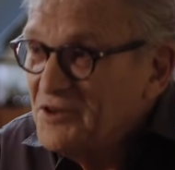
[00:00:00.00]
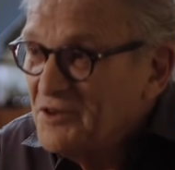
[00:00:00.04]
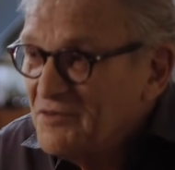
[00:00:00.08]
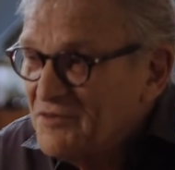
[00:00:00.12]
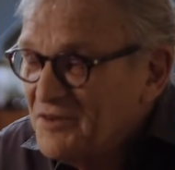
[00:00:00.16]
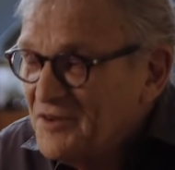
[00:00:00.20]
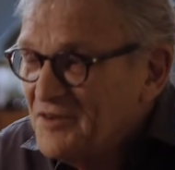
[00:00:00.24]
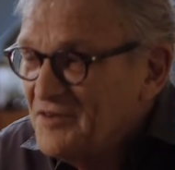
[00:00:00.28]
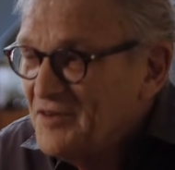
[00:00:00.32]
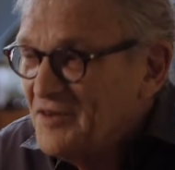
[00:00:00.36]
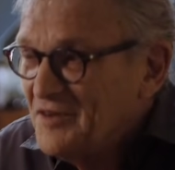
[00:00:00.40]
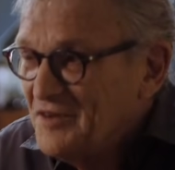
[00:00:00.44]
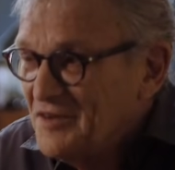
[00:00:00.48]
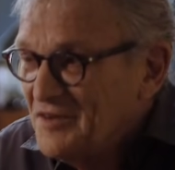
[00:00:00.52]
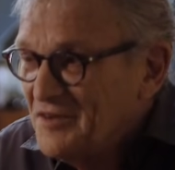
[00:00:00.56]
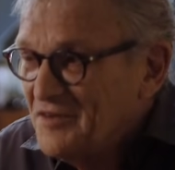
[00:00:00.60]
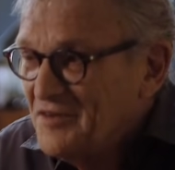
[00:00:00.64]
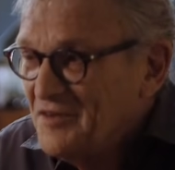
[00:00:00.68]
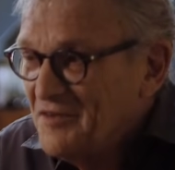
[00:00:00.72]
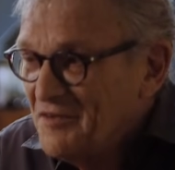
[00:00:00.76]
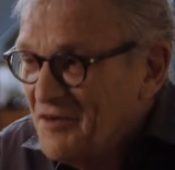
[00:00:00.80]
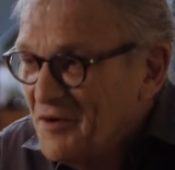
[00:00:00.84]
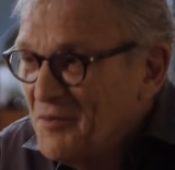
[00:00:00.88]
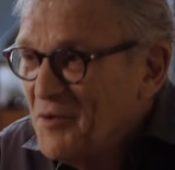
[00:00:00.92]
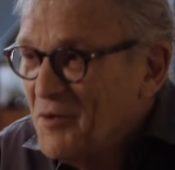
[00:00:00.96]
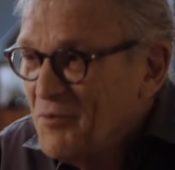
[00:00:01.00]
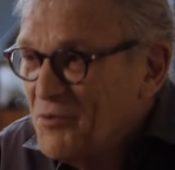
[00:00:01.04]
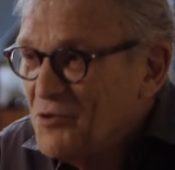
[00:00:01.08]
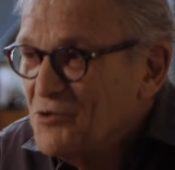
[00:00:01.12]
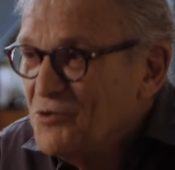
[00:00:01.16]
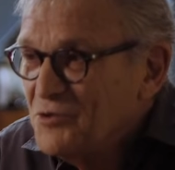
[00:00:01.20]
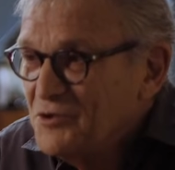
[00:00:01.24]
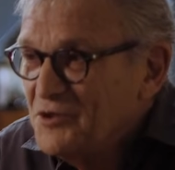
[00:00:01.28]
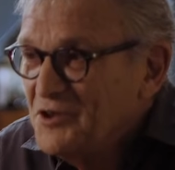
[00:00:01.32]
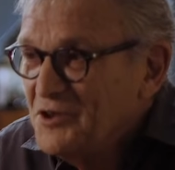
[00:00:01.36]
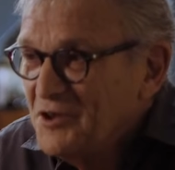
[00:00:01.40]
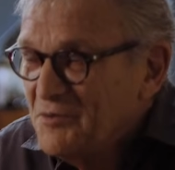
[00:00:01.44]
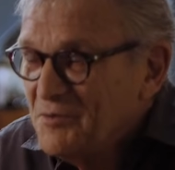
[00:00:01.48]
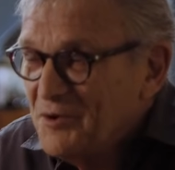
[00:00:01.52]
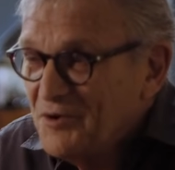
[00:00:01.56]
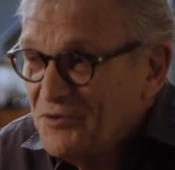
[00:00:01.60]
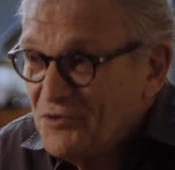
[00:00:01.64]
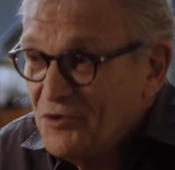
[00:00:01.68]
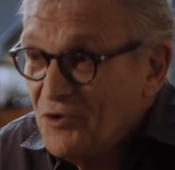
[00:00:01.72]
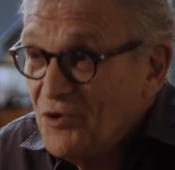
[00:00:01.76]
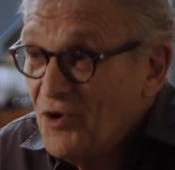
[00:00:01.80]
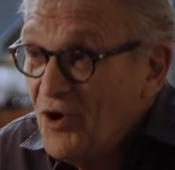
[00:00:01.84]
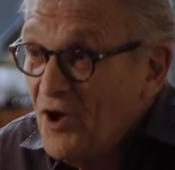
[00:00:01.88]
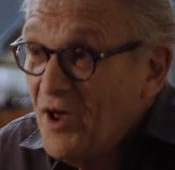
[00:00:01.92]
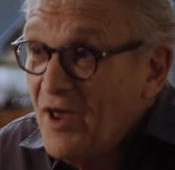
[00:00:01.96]
Enfin, c'est vraiment beaucoup dire, parce
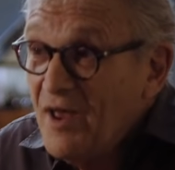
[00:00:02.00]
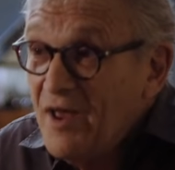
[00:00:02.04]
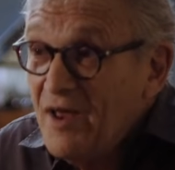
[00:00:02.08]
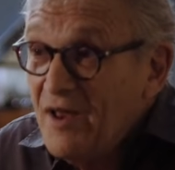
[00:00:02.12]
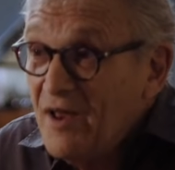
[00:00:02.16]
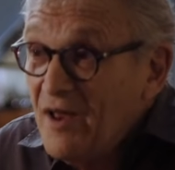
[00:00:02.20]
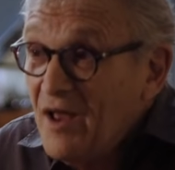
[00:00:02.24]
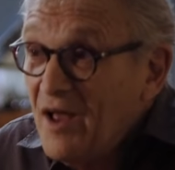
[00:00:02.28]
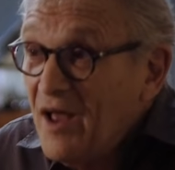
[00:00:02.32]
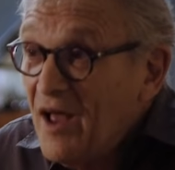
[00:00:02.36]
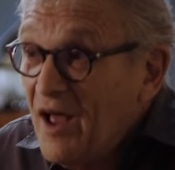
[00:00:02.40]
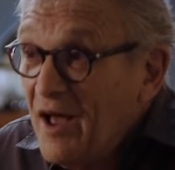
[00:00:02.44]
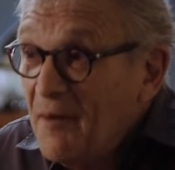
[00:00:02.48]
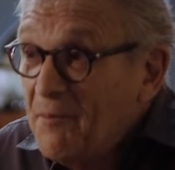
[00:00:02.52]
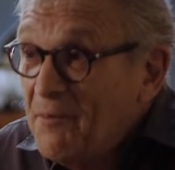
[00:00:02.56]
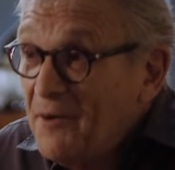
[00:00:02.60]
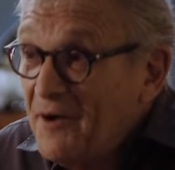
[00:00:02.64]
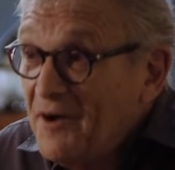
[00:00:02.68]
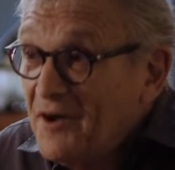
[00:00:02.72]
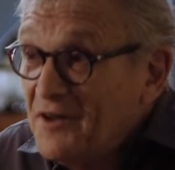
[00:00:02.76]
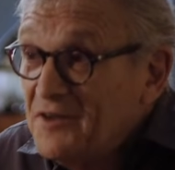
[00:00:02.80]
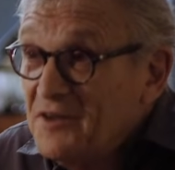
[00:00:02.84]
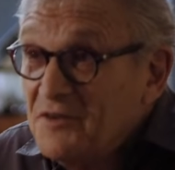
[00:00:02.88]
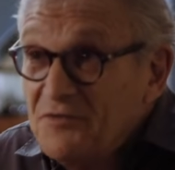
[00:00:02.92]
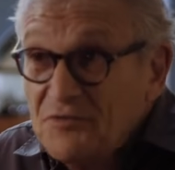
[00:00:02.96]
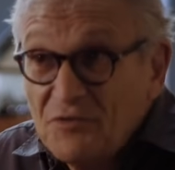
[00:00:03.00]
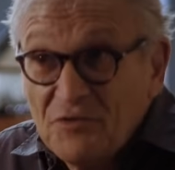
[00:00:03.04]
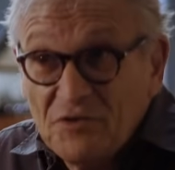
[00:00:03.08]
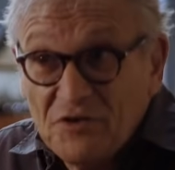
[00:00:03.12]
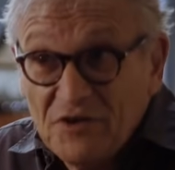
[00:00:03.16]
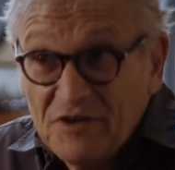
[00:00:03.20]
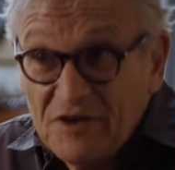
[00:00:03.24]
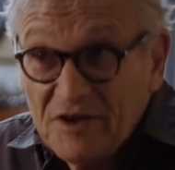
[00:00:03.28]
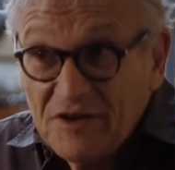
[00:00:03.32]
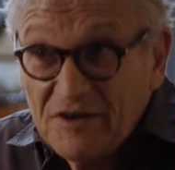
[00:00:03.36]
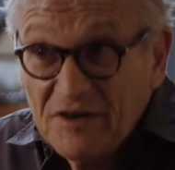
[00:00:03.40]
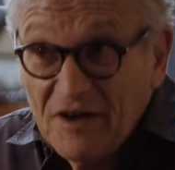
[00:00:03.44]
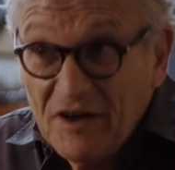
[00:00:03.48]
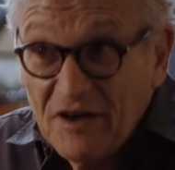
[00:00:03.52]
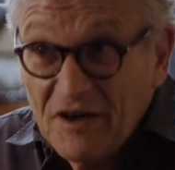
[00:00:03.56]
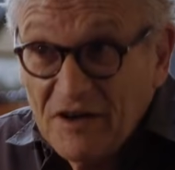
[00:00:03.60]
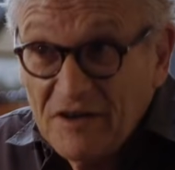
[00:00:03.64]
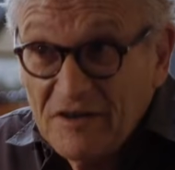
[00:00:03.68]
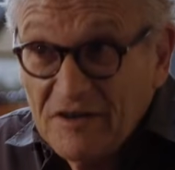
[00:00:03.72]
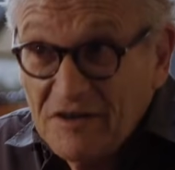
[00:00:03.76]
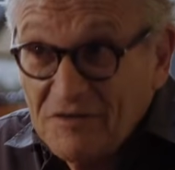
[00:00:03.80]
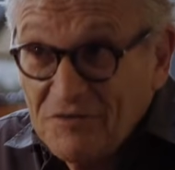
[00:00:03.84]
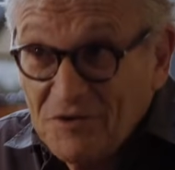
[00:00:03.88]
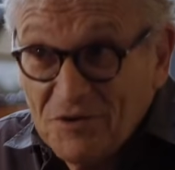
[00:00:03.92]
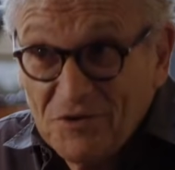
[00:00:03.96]
que, à part diffuser des
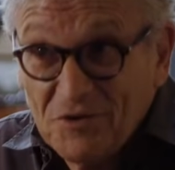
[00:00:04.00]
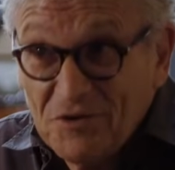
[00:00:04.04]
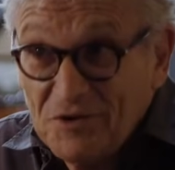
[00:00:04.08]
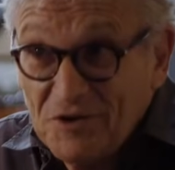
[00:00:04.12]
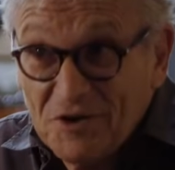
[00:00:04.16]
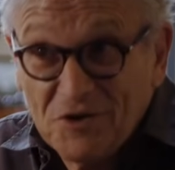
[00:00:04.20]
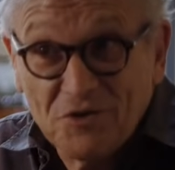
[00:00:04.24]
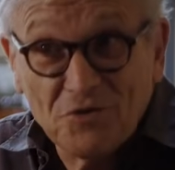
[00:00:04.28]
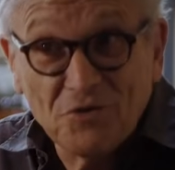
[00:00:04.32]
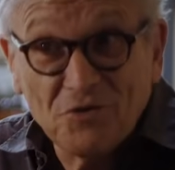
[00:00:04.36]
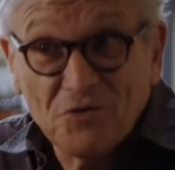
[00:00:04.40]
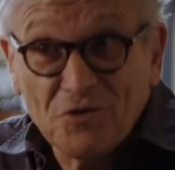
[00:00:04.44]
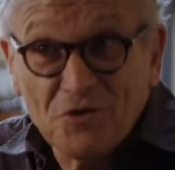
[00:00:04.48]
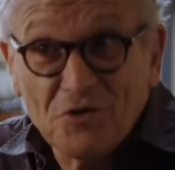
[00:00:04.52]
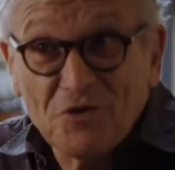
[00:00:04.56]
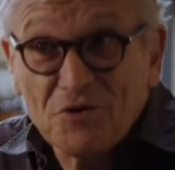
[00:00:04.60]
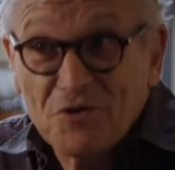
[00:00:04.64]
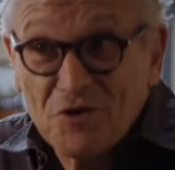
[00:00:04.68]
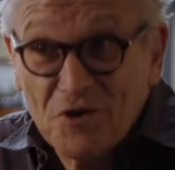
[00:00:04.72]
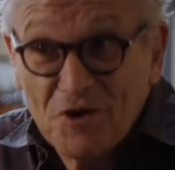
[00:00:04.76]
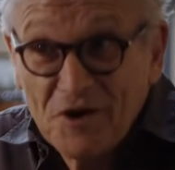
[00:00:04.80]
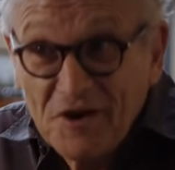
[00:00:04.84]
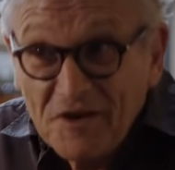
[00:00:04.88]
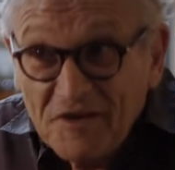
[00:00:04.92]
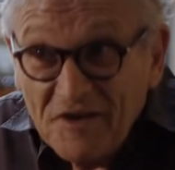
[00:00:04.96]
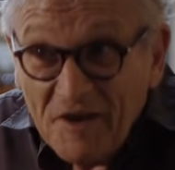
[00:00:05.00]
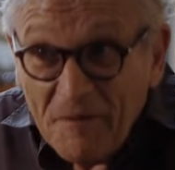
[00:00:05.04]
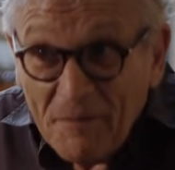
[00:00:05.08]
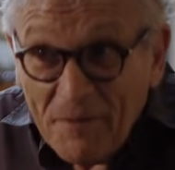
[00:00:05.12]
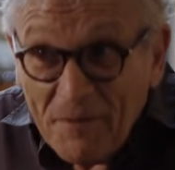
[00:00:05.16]
tracts et vendre des journaux que je ne lisais